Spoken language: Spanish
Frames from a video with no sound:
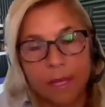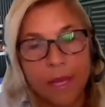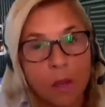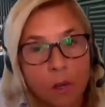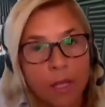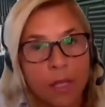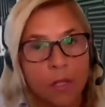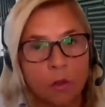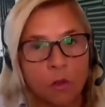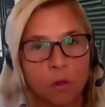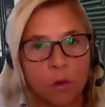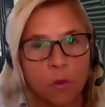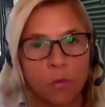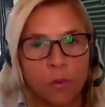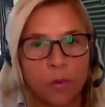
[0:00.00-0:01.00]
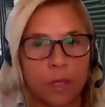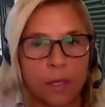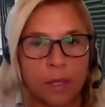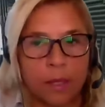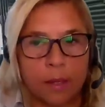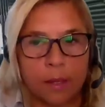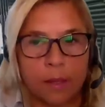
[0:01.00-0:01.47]
Y ahora dentro
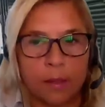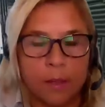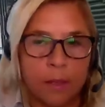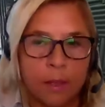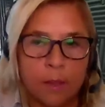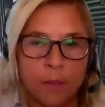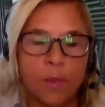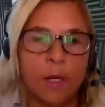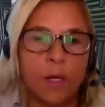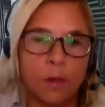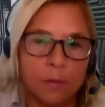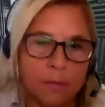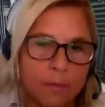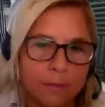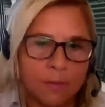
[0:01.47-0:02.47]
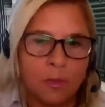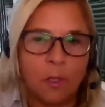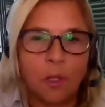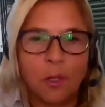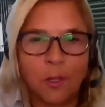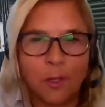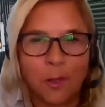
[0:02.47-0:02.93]
de, bueno, yo
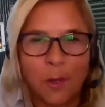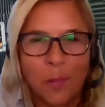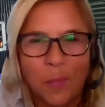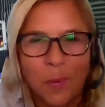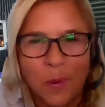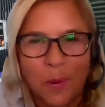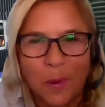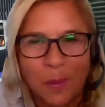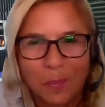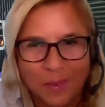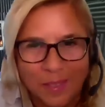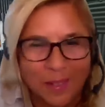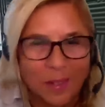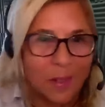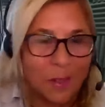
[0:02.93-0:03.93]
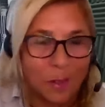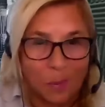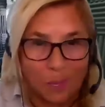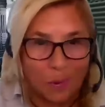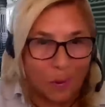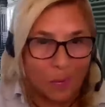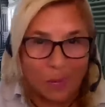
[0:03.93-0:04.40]
digo dentro de poco, digo dentro
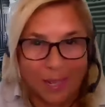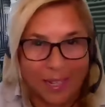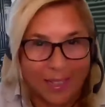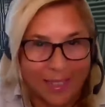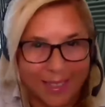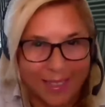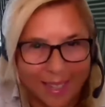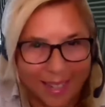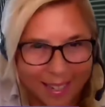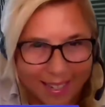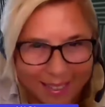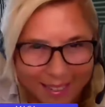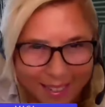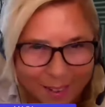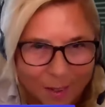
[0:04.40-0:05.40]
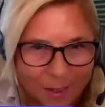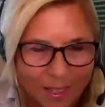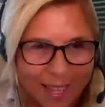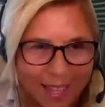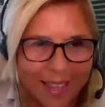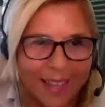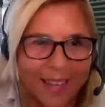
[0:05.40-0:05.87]
de poco porque hay tanta gente
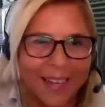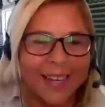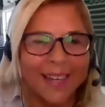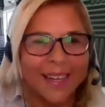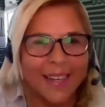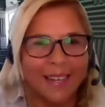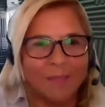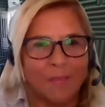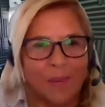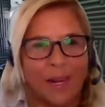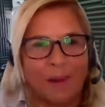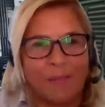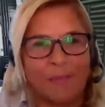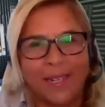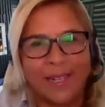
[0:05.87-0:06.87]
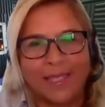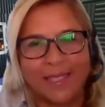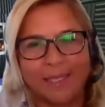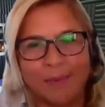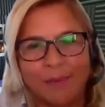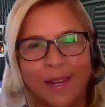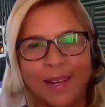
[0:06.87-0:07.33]
anotada para
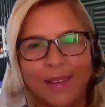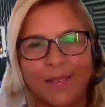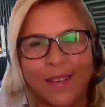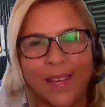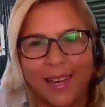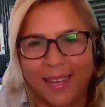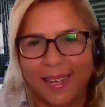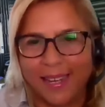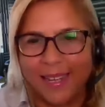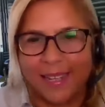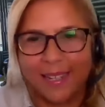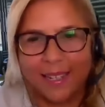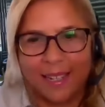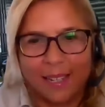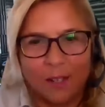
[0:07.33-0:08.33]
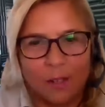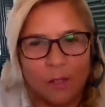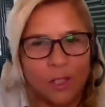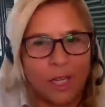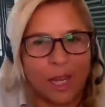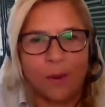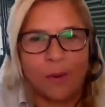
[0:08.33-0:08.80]
participar de viaje,
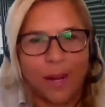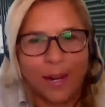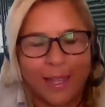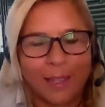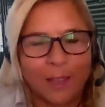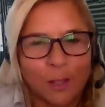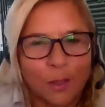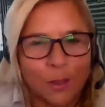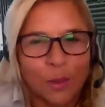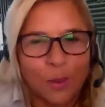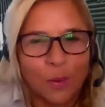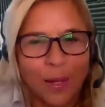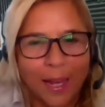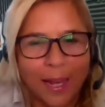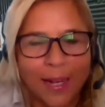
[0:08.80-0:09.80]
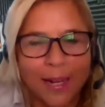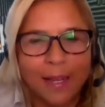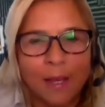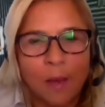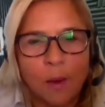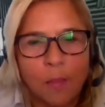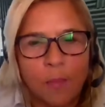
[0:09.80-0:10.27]
ya guardando su lugar
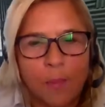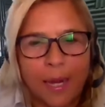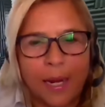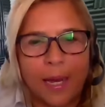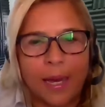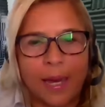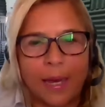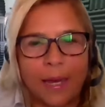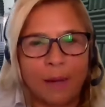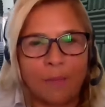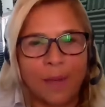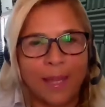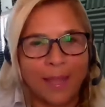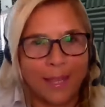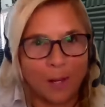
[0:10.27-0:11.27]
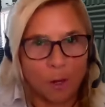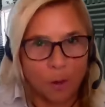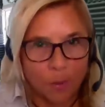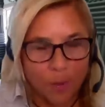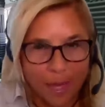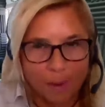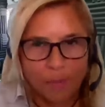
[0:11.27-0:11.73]
para el mes de
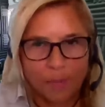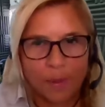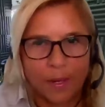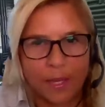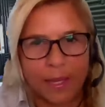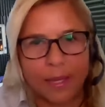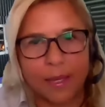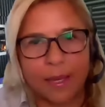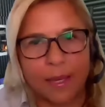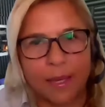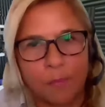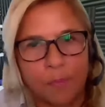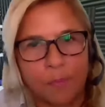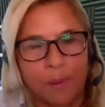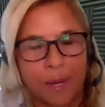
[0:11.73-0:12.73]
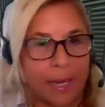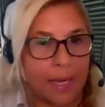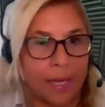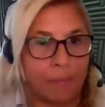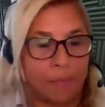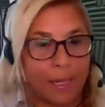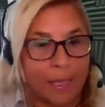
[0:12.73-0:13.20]
noviembre,
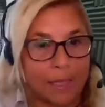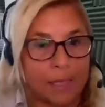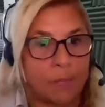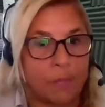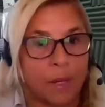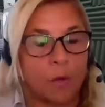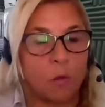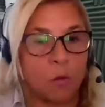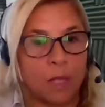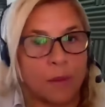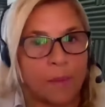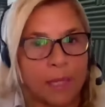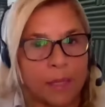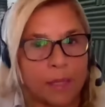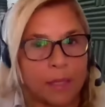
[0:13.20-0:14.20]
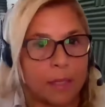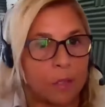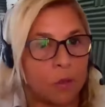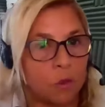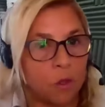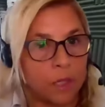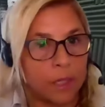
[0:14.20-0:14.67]
para participar justamente de
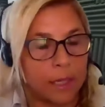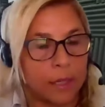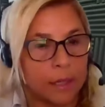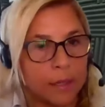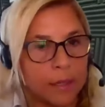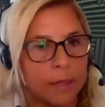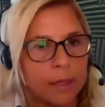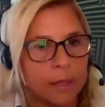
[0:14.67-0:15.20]
esto que